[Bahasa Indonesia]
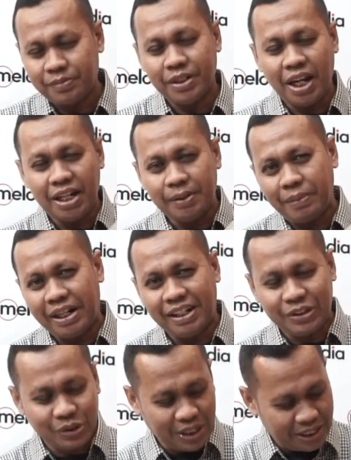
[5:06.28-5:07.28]
dari Menol
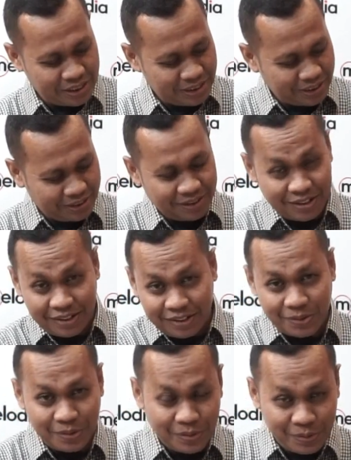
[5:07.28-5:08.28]
juga ini
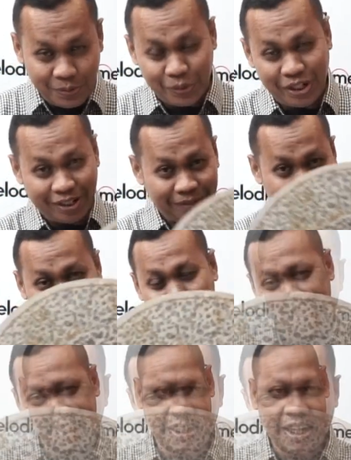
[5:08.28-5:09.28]
unik
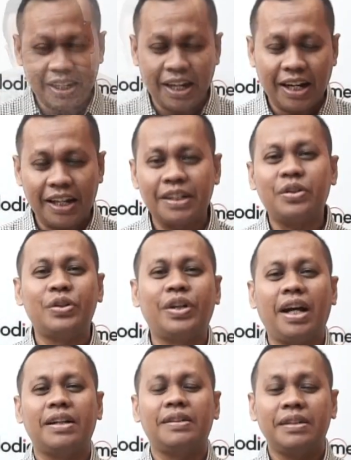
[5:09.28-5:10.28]
bentuknya saya akan
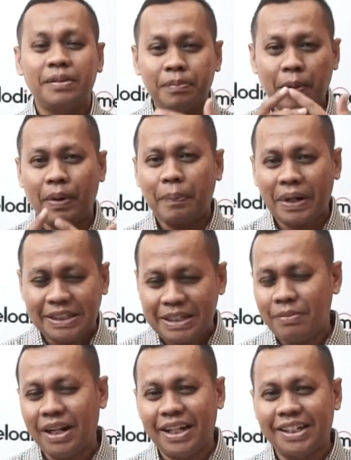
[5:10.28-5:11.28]
tunjukkan beberapa
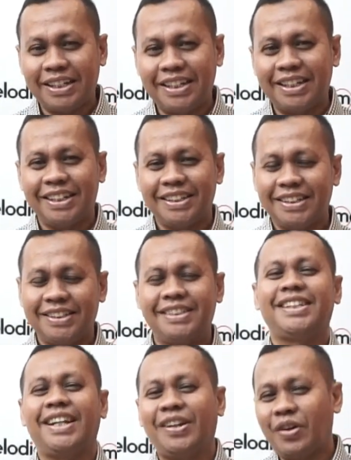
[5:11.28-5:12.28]
simbal lagi
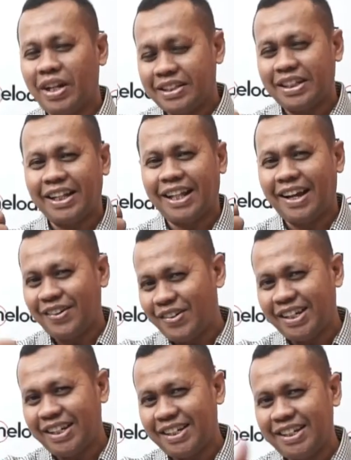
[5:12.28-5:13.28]
dari koleksi kita oke
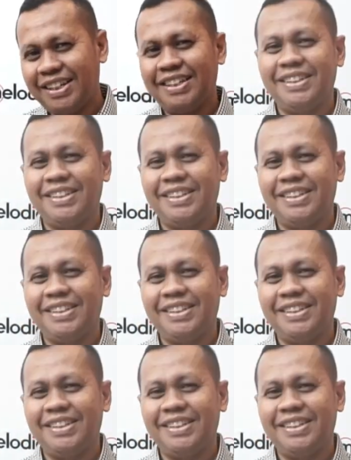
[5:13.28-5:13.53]
okay.